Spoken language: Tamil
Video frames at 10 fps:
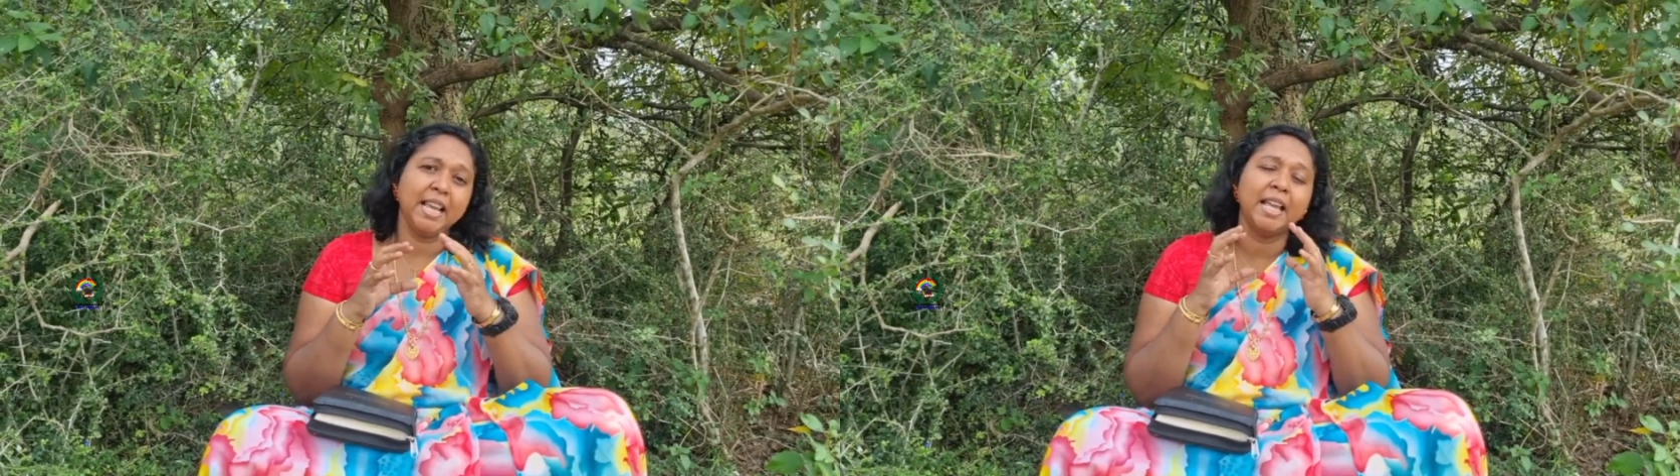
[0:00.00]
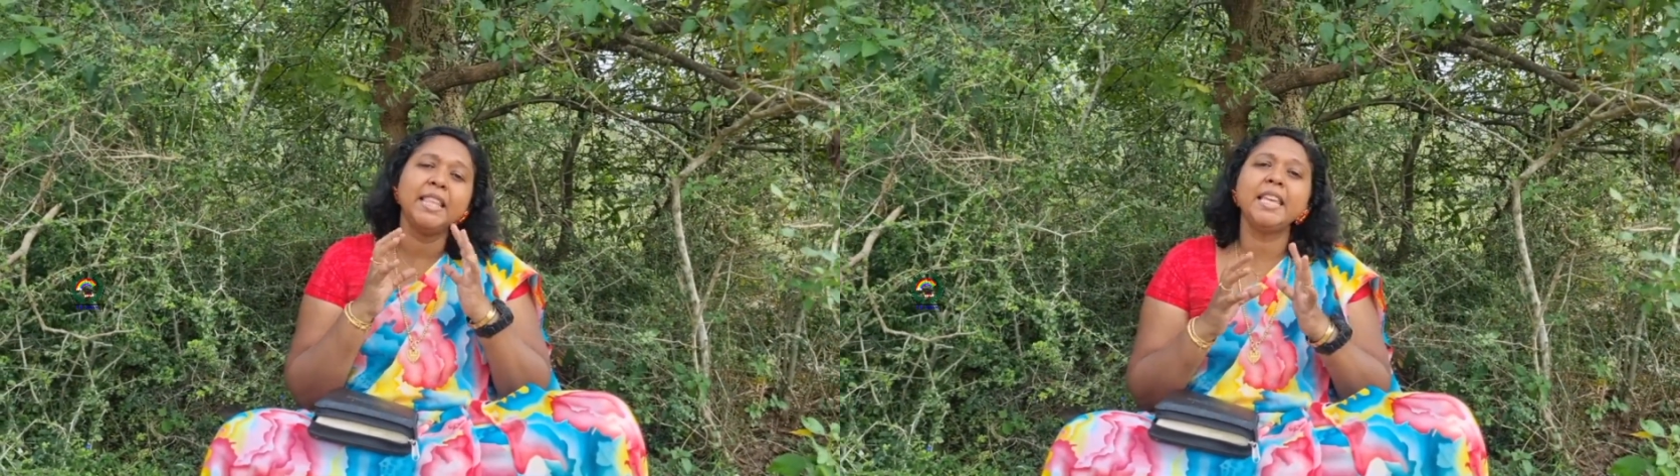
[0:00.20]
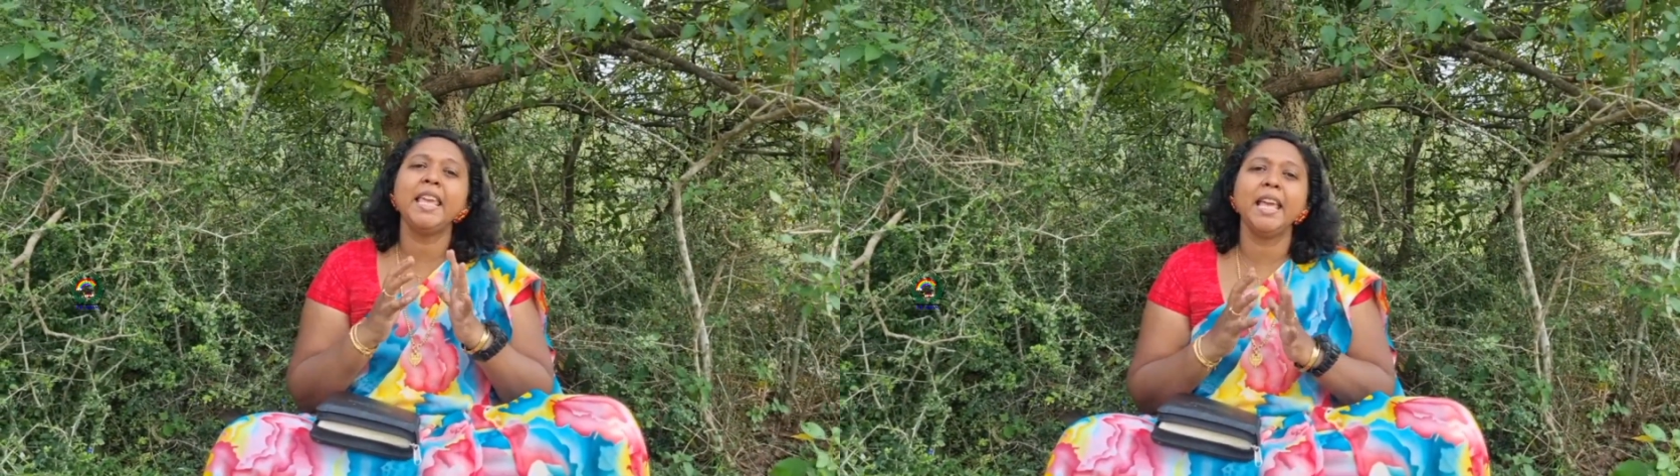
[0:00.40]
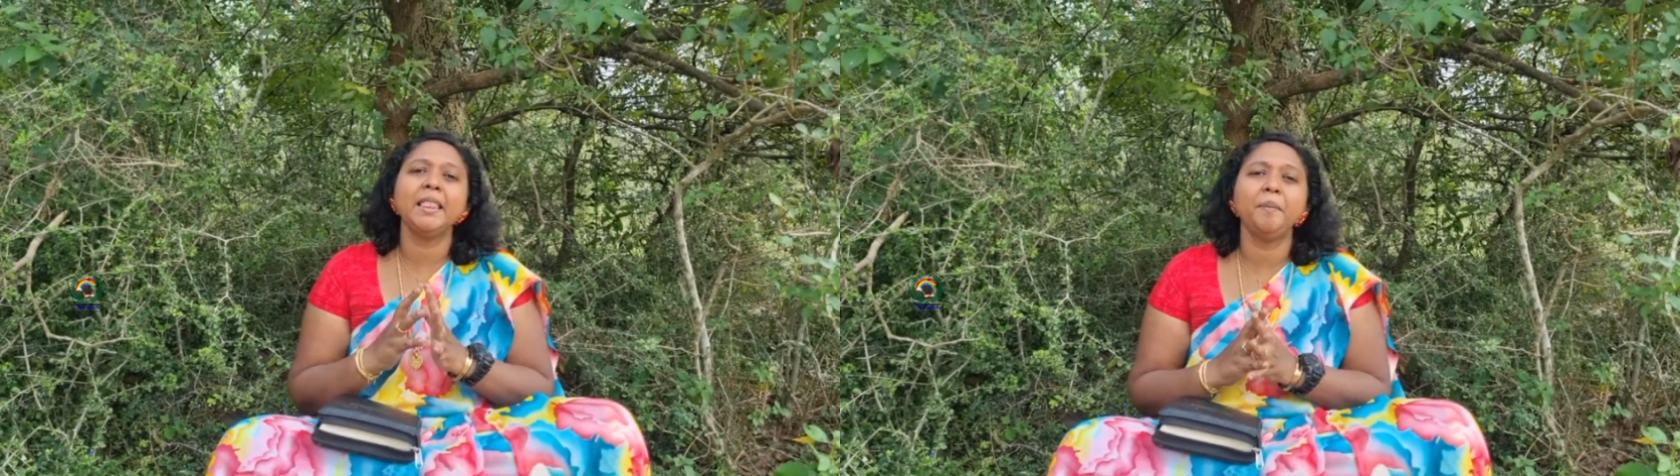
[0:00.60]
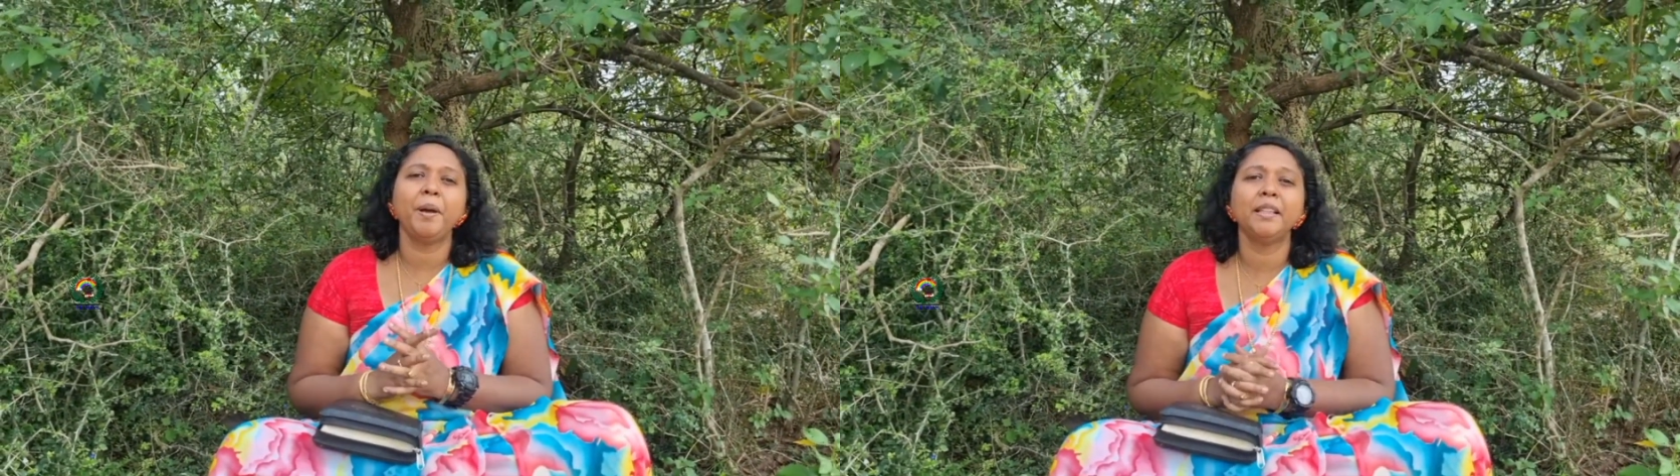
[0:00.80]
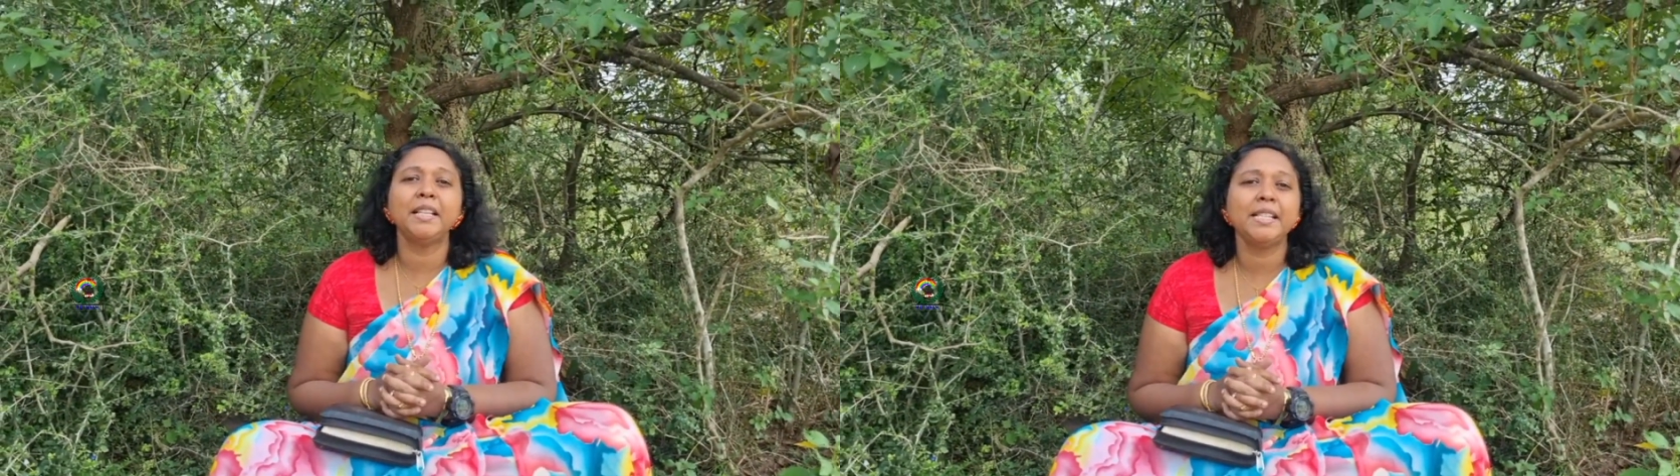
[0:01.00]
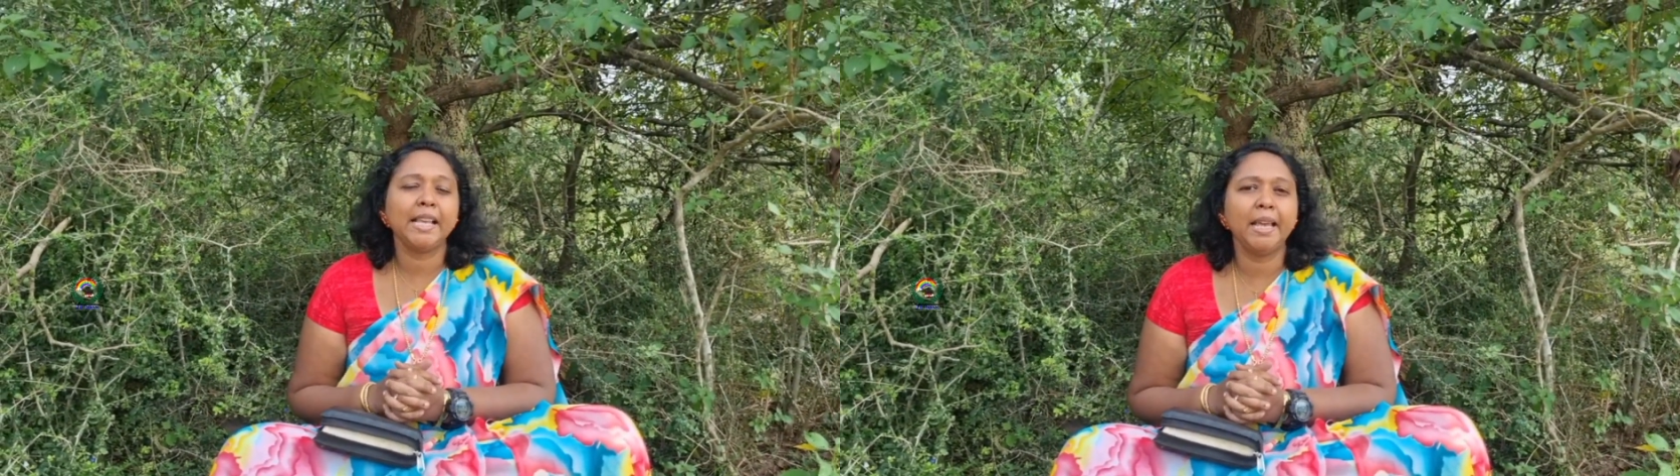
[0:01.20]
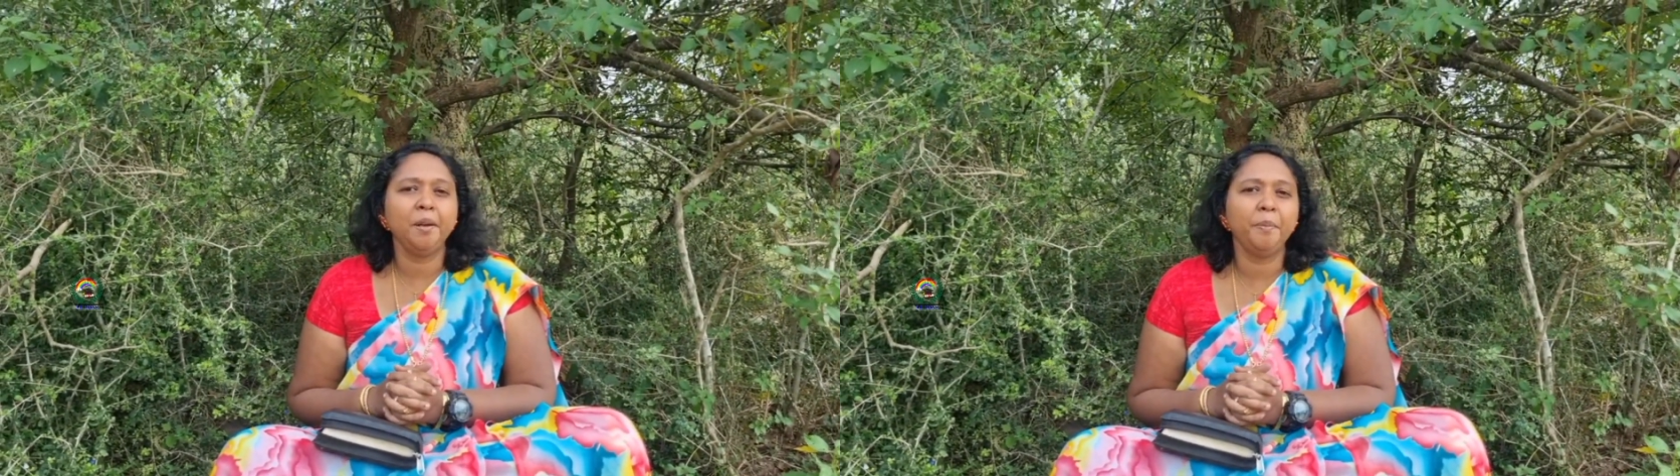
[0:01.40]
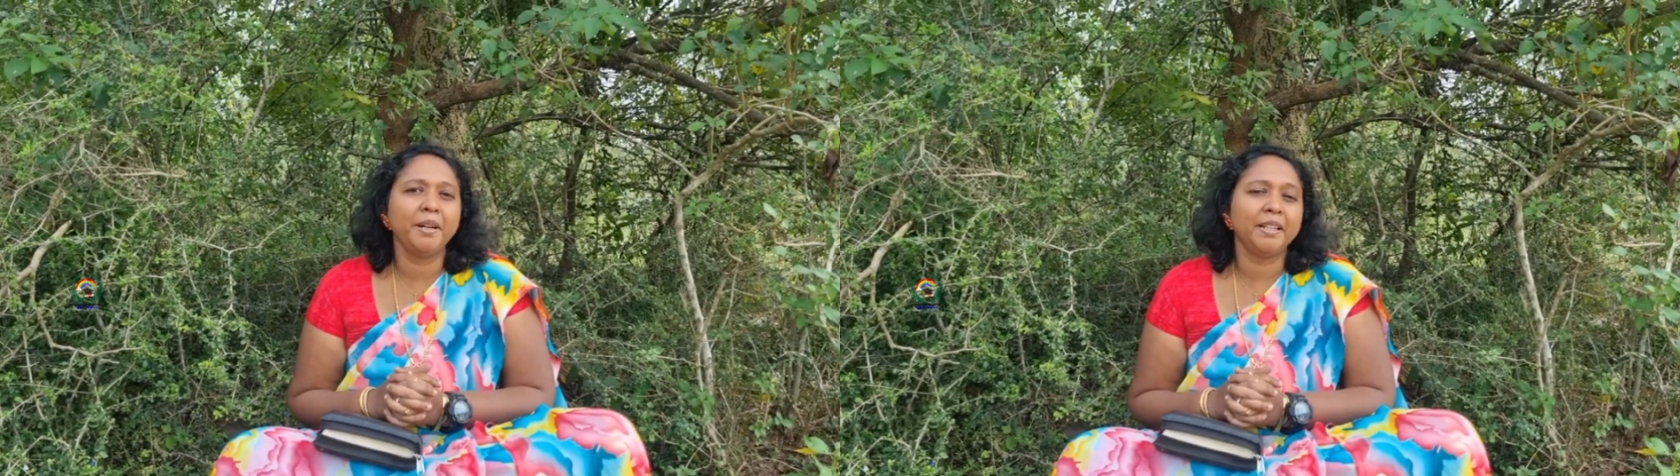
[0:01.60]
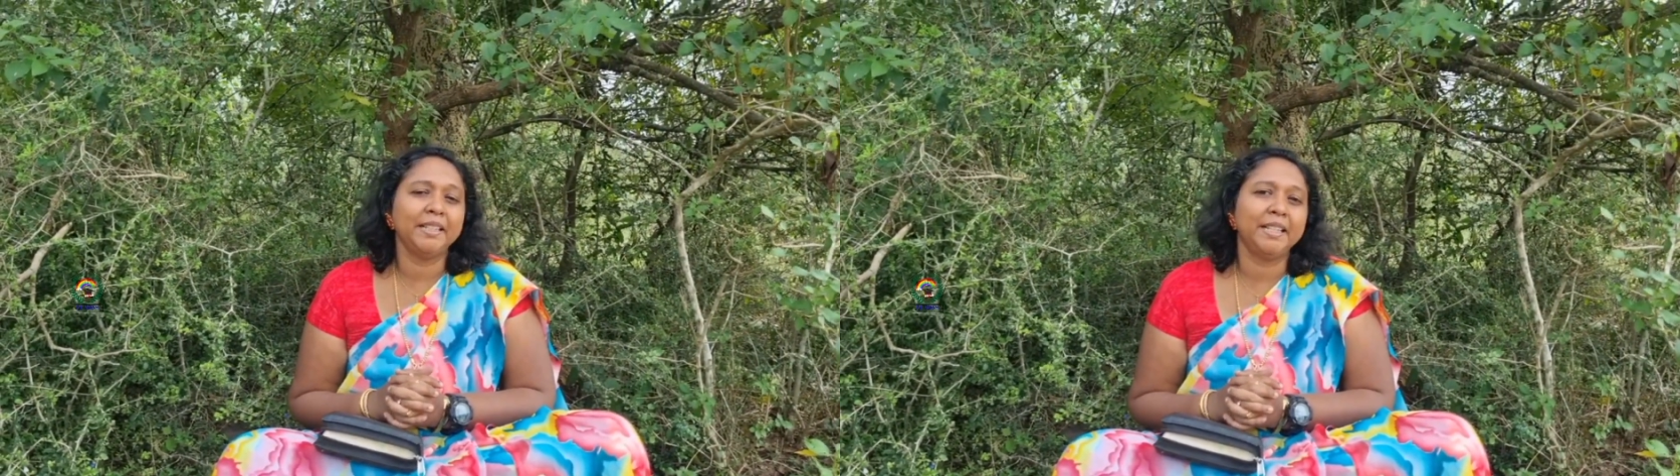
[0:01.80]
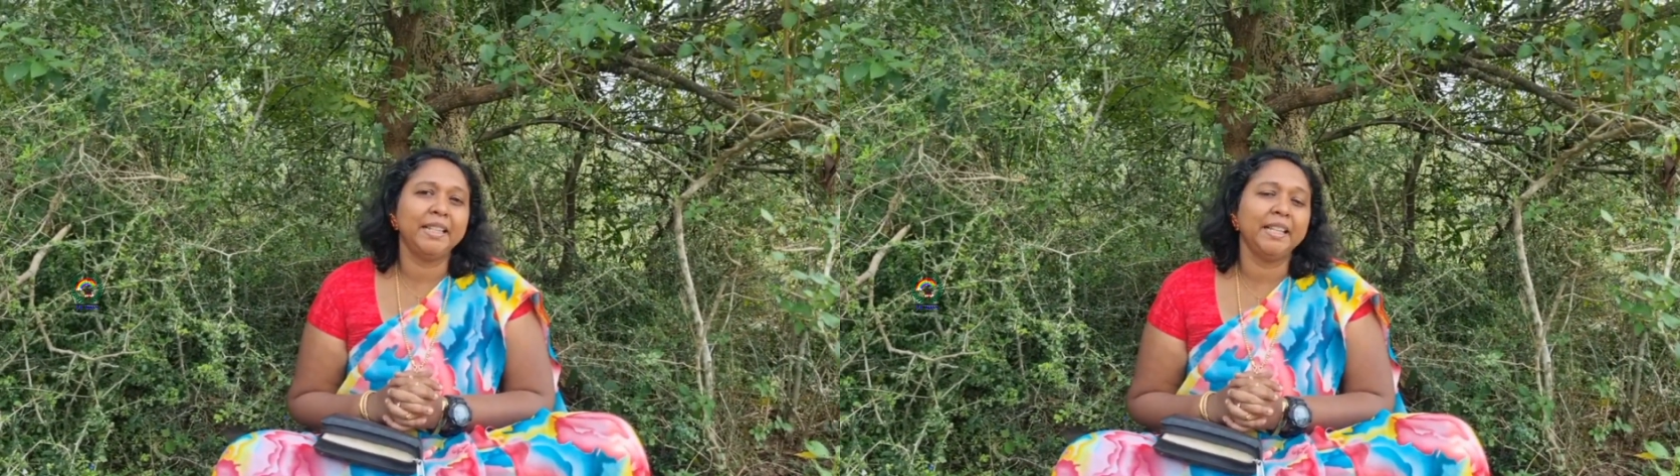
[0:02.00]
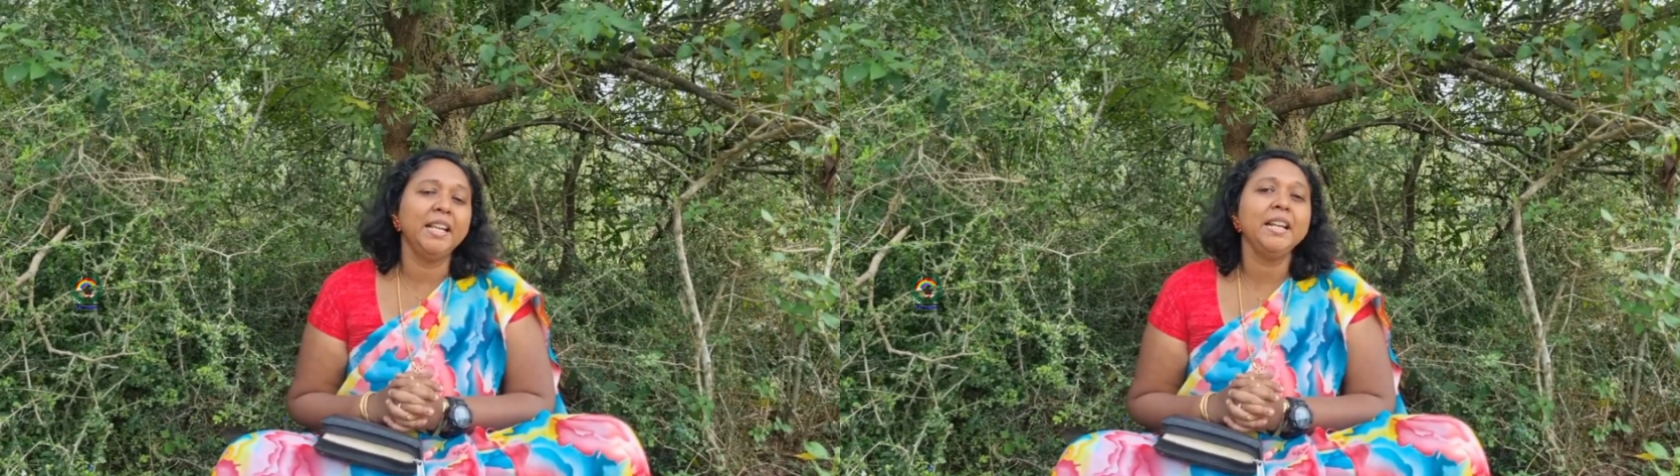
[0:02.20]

அதுக்கேற்ற மாதிரி செயல்படுறதுக்கு